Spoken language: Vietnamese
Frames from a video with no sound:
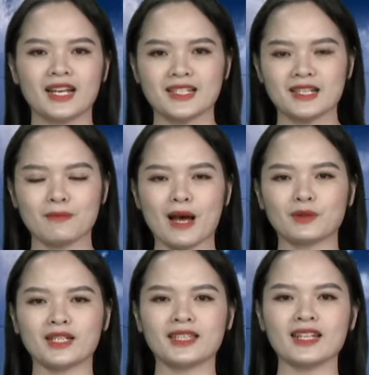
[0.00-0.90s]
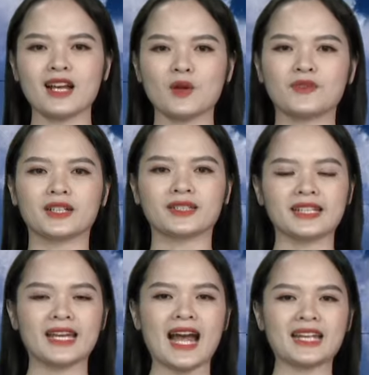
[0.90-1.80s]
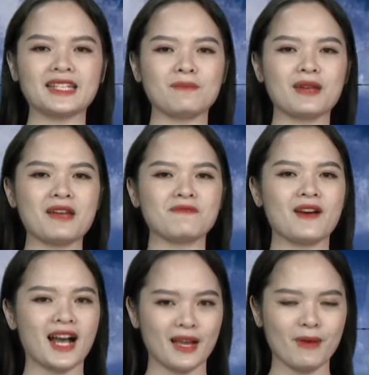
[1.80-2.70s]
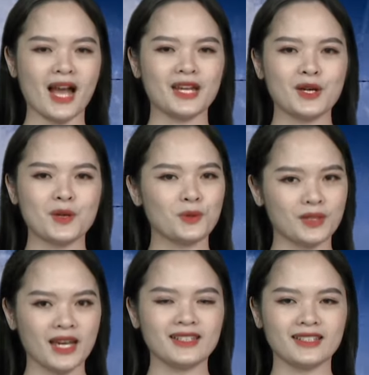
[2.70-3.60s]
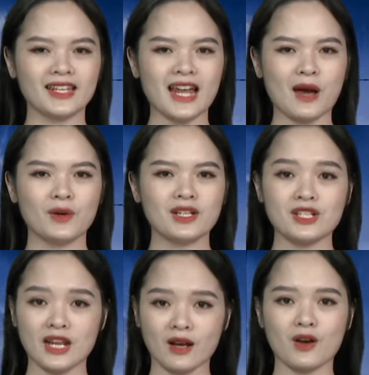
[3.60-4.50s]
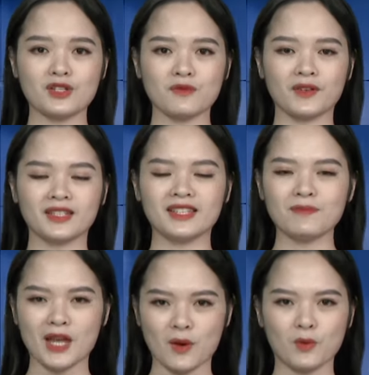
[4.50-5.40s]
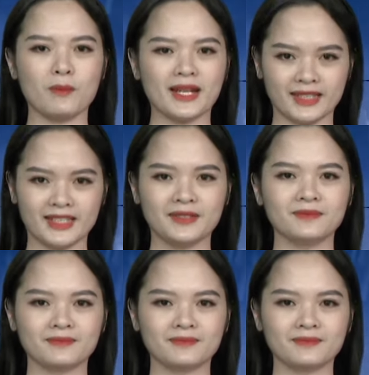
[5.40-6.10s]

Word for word: Dự báo thời tiết các khu vực tỉnh Nghệ An đêm nay và ngày mai cụ thể như thế nào sẽ có trong phần tiếp theo của bản tin.